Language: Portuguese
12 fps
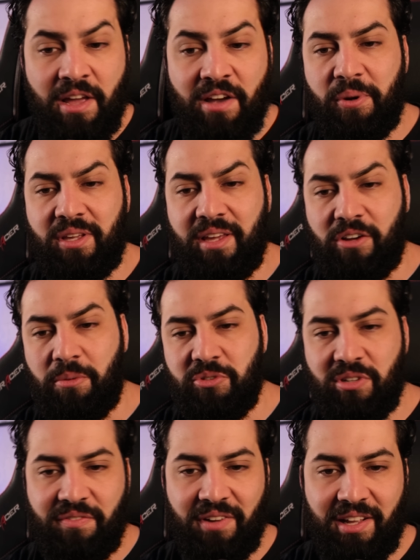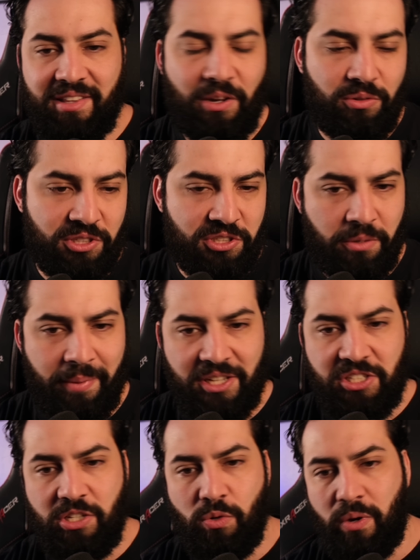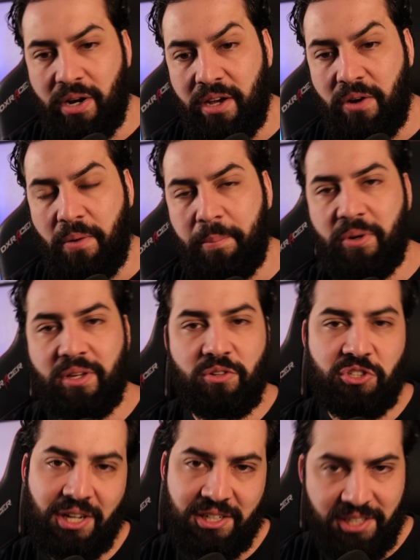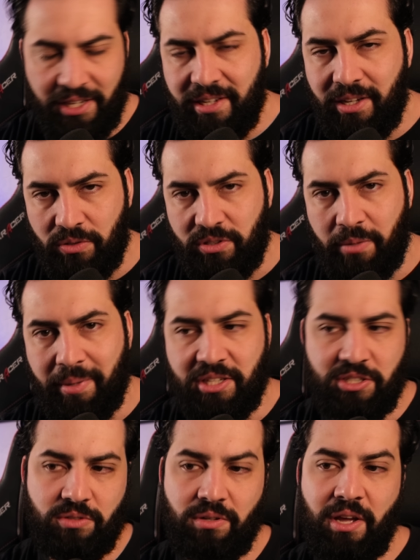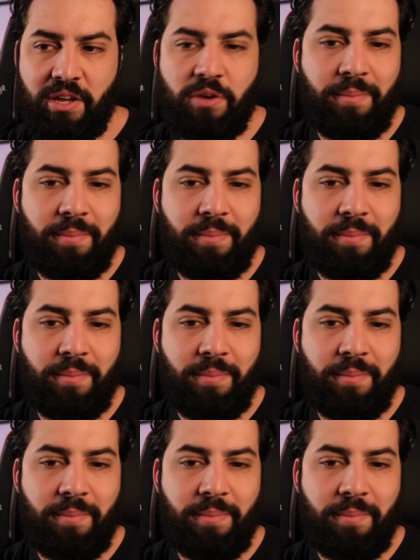Foi porque começou a falar da luta sendo no Brasil ou não, porque o Charles queria a luta no Brasil,